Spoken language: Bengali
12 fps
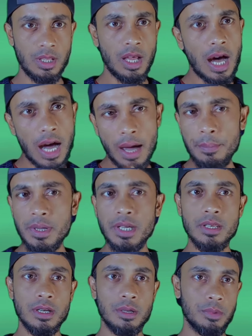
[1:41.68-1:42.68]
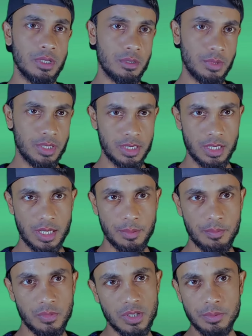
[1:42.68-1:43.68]
আমি আগের ভিডিওতে বলেছিলাম
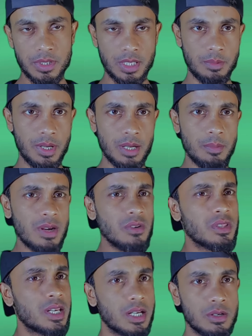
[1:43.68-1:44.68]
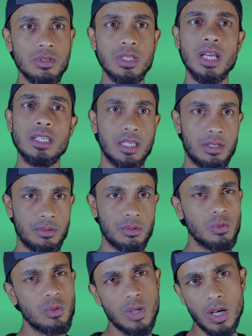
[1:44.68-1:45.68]
মুজিব সিনেমাটি মানুষ দেখতে না চাইলেও কোনো
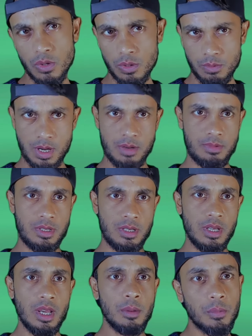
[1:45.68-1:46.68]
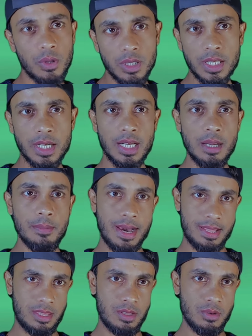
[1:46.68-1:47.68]
না কোনো কারণে বলতে গেলে
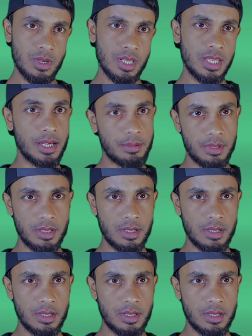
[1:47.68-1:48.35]
বাধ্য হয়েই দেখবে